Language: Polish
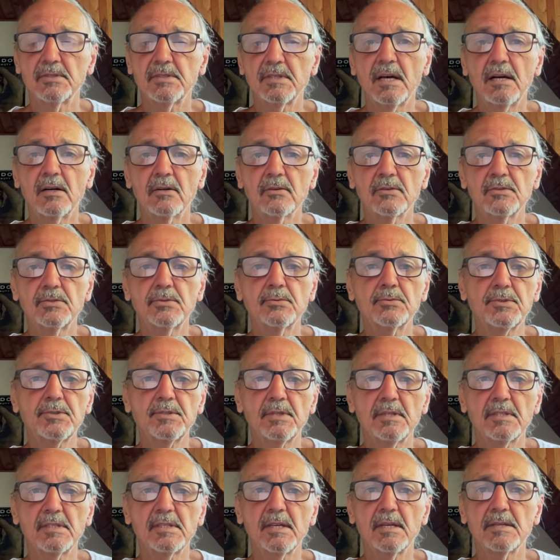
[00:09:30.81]
Chaos już
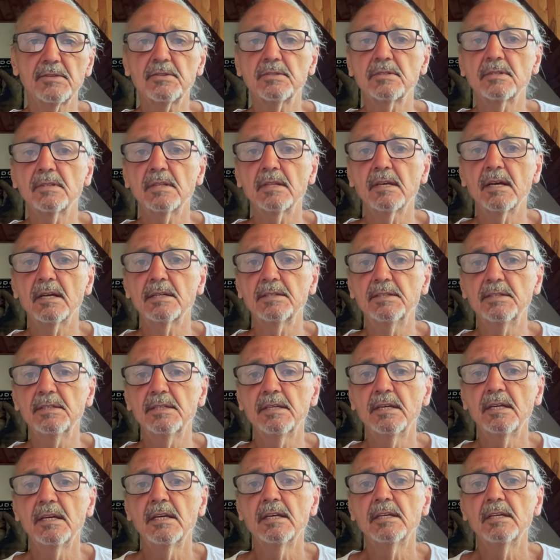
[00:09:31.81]
się zaczyna i,